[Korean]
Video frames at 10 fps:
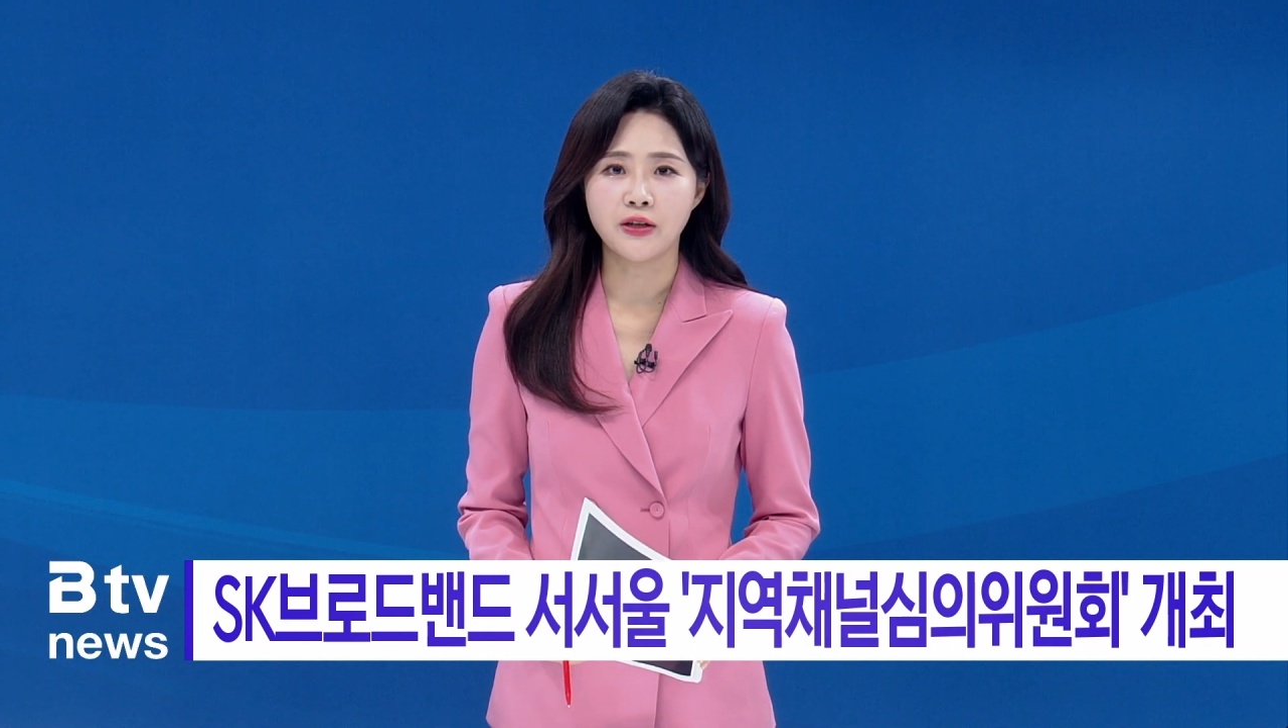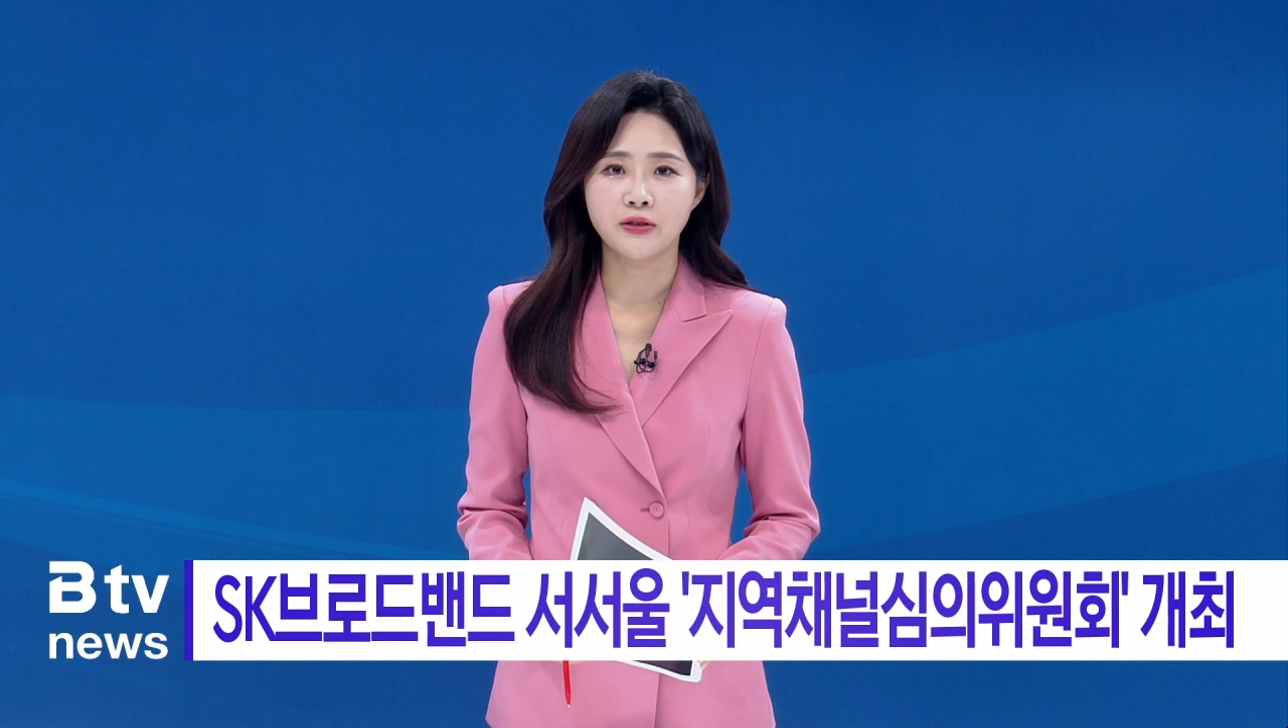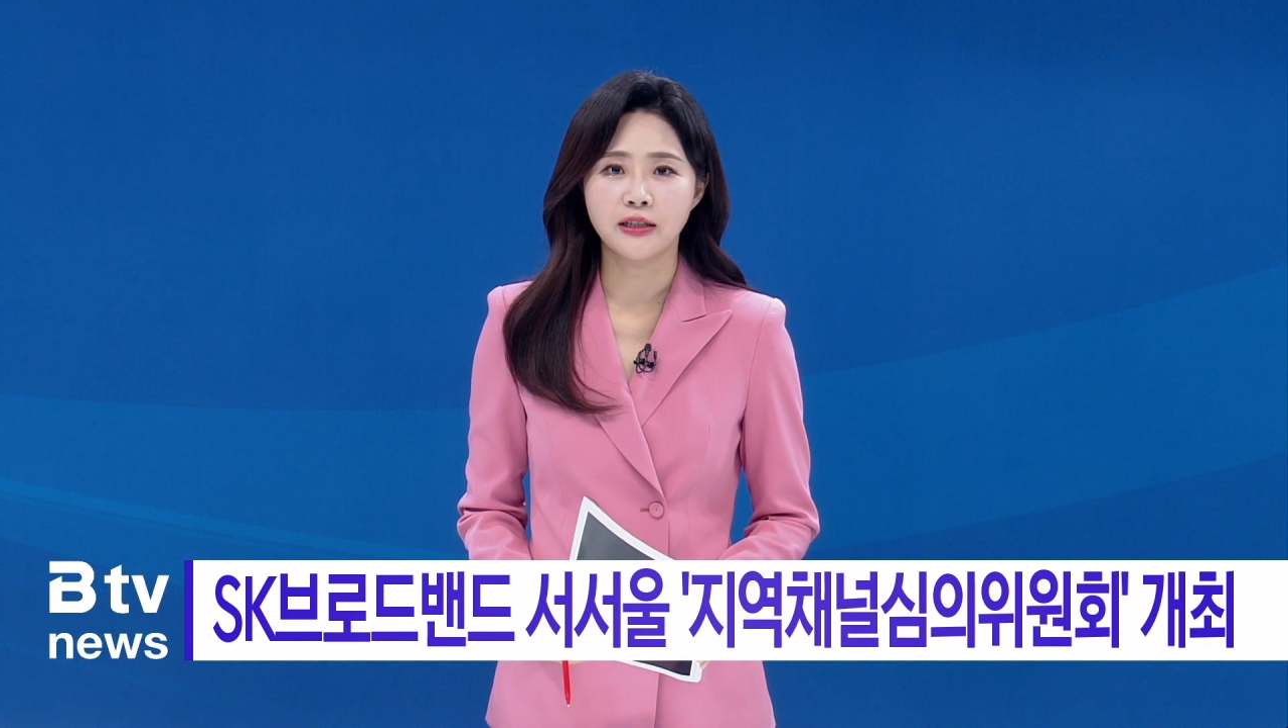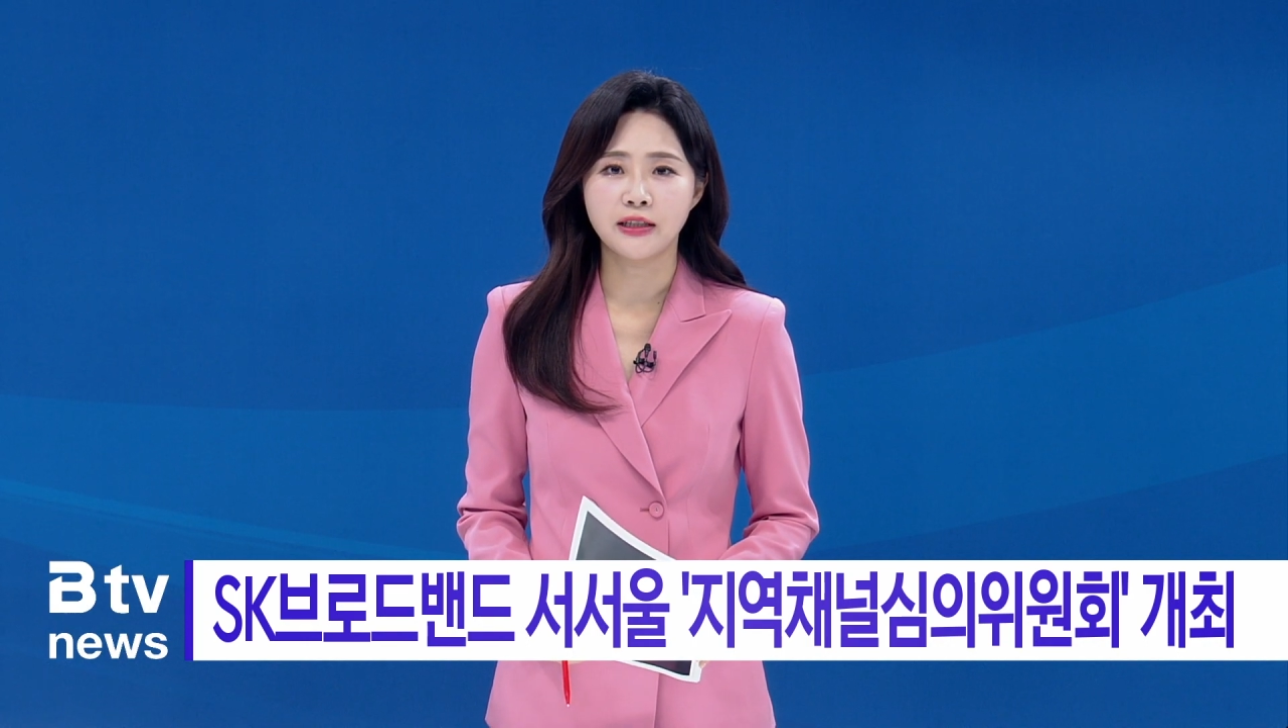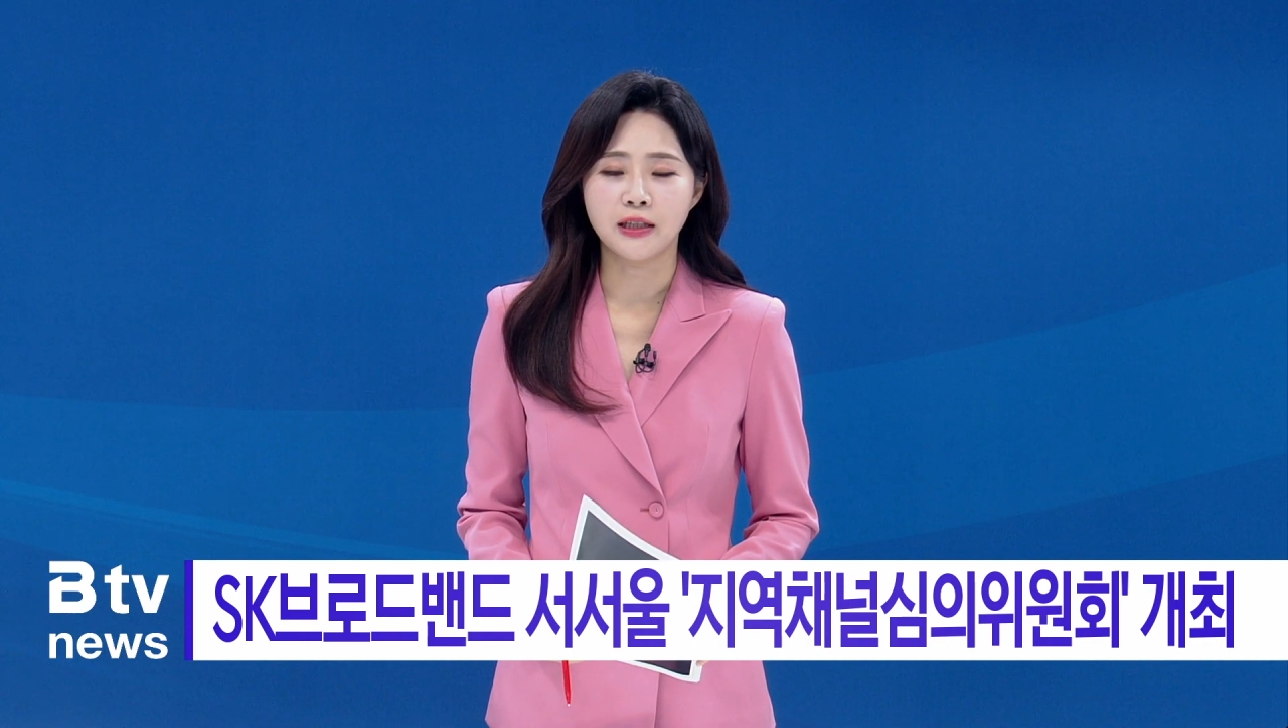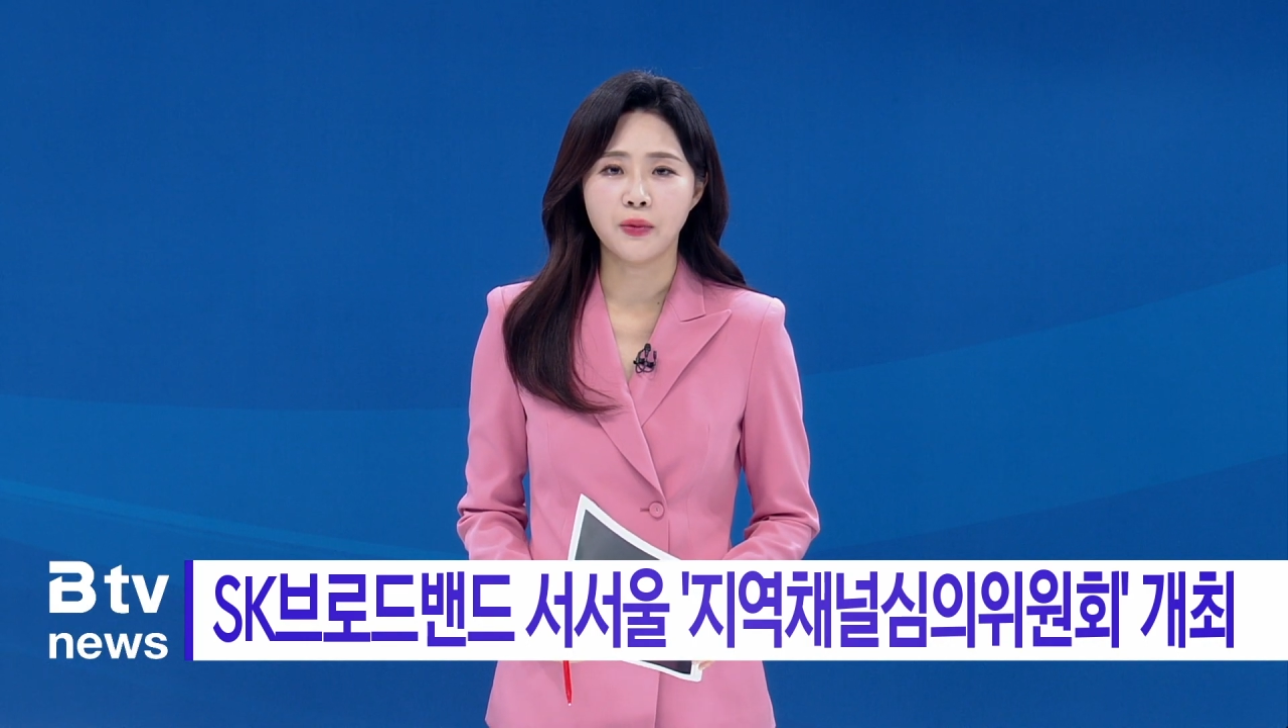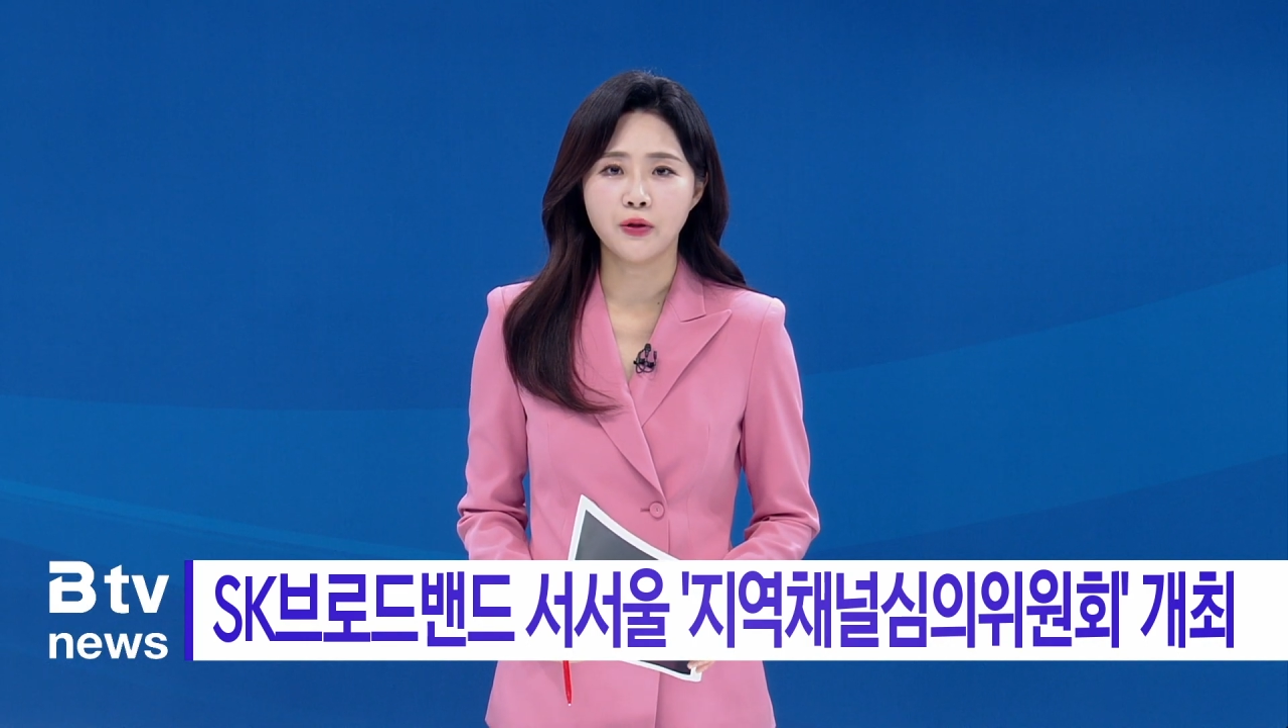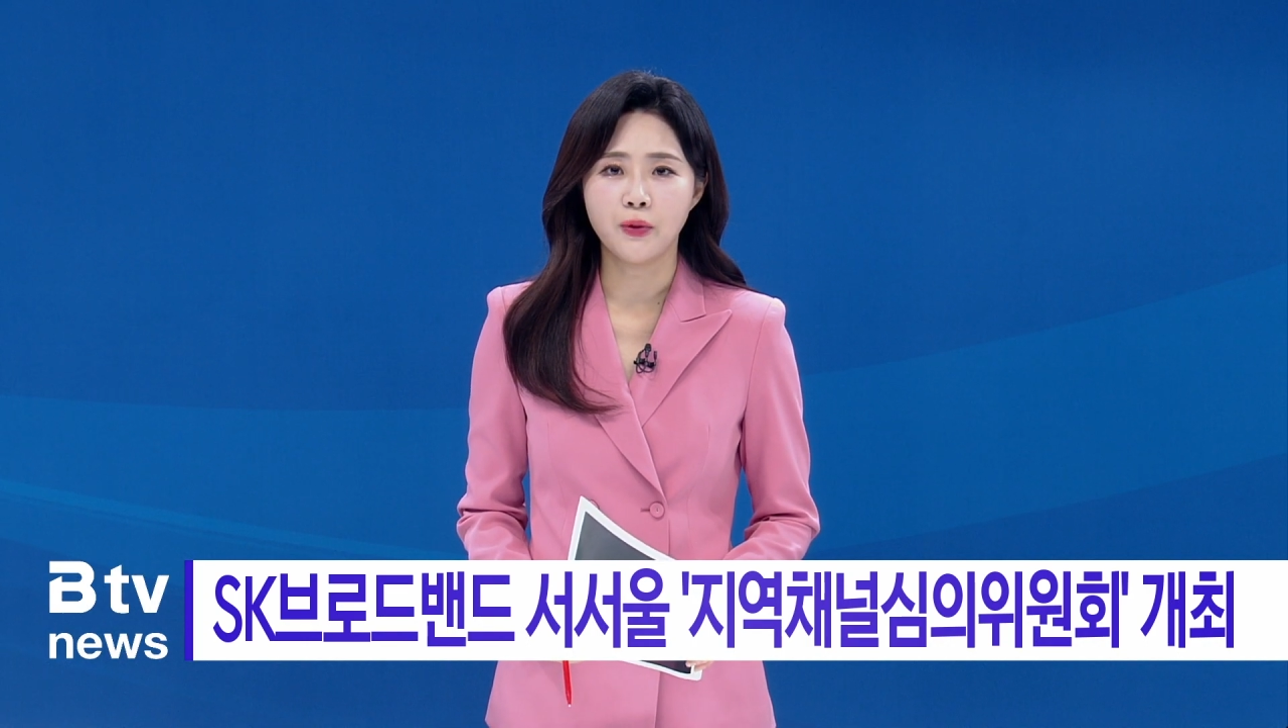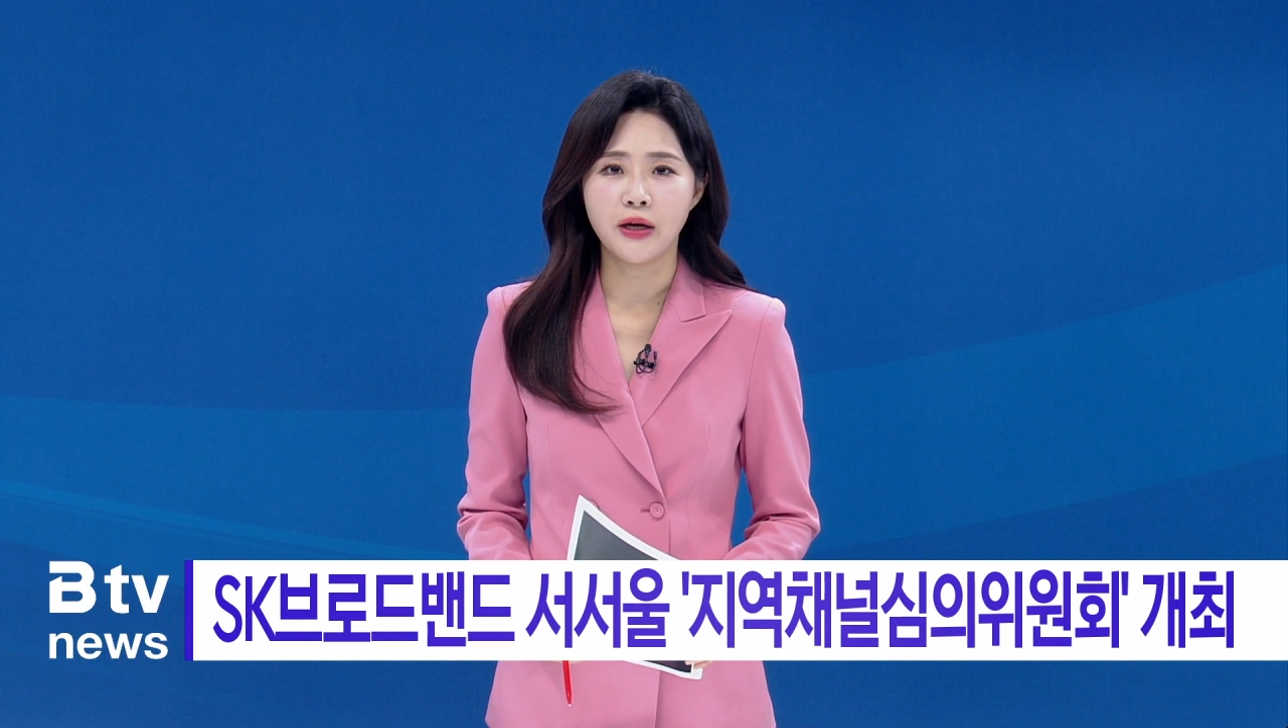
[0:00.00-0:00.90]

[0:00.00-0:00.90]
열린 이번